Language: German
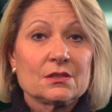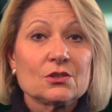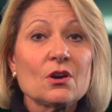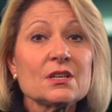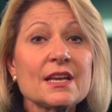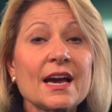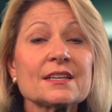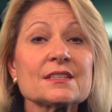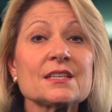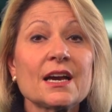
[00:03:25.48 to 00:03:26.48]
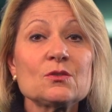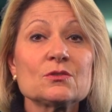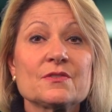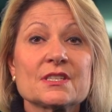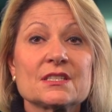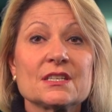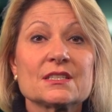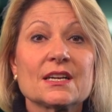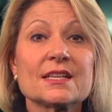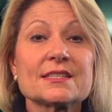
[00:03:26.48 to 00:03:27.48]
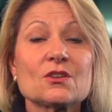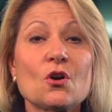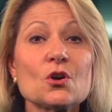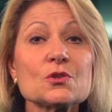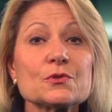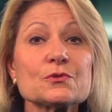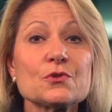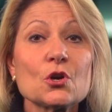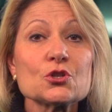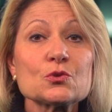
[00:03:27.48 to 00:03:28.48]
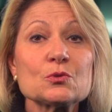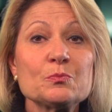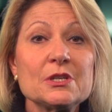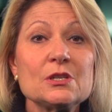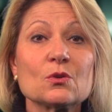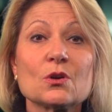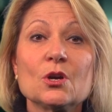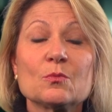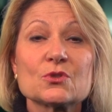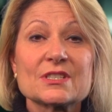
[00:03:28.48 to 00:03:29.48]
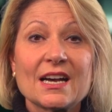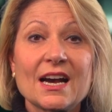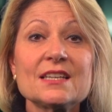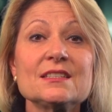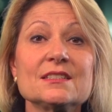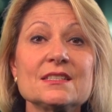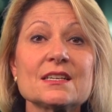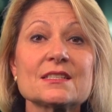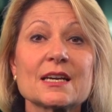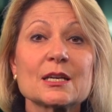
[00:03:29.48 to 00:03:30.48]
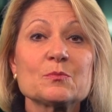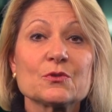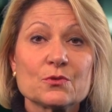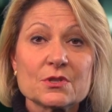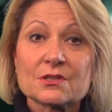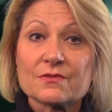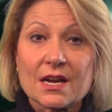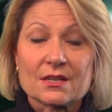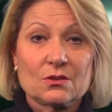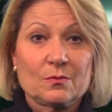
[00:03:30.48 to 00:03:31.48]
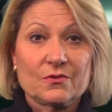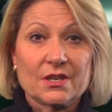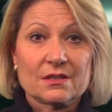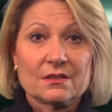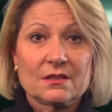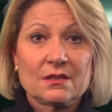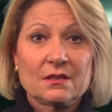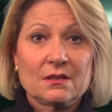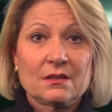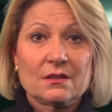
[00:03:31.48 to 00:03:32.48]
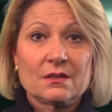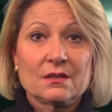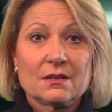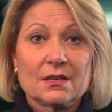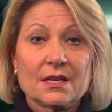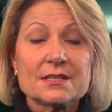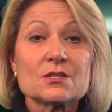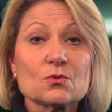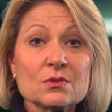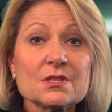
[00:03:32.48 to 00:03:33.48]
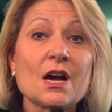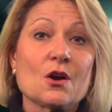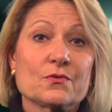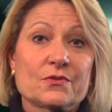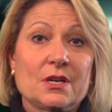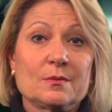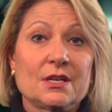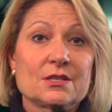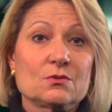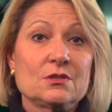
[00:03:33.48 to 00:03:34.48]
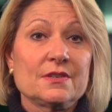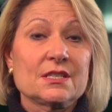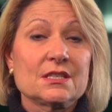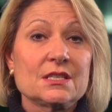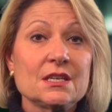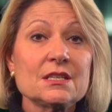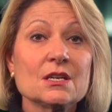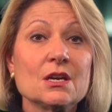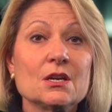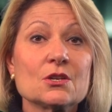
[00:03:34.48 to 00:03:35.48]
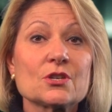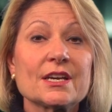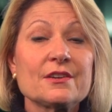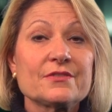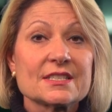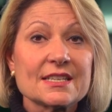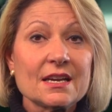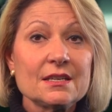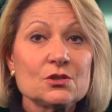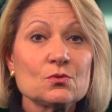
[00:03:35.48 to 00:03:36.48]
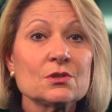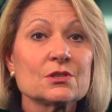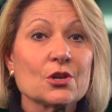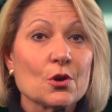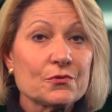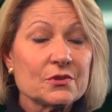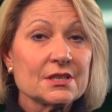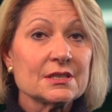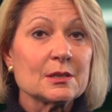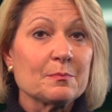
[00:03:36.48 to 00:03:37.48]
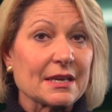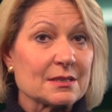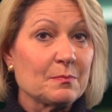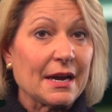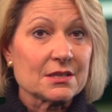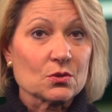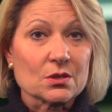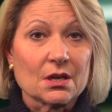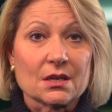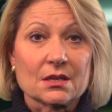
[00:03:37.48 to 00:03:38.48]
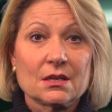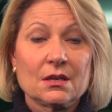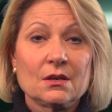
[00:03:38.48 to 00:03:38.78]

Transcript: Die Rolle der Heinrich-Heine-Universität als ein Ort von Forschung und Bildung muss gerade in dieser Zeit bewusst wahrgenommen werden. Es ist unsere Aufgabe als Universität, zu einer Versachlichung der öffentlichen Debatte beizutragen.